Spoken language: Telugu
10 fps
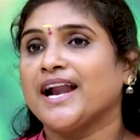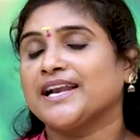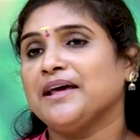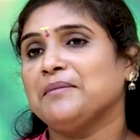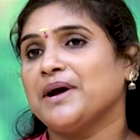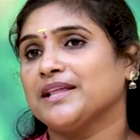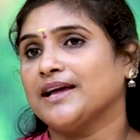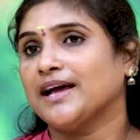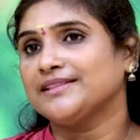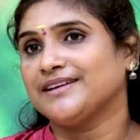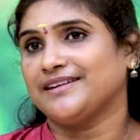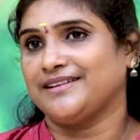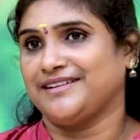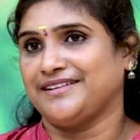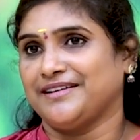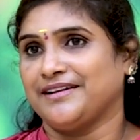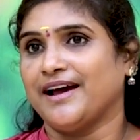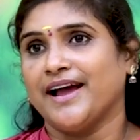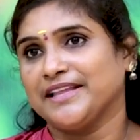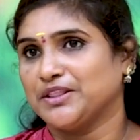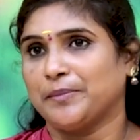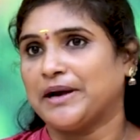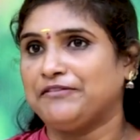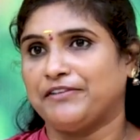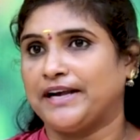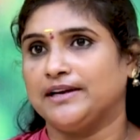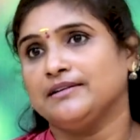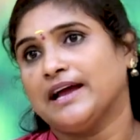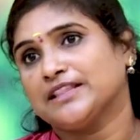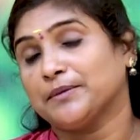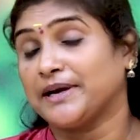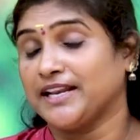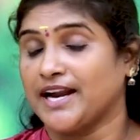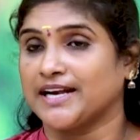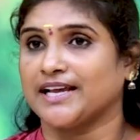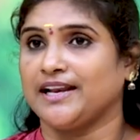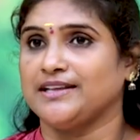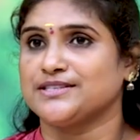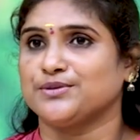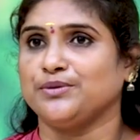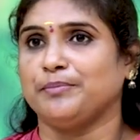అట్లా మా తాత ఆయనతో పాటు ఫ్రెండ్ ఆయనతో పాటు నాటకాలు వేస్తూ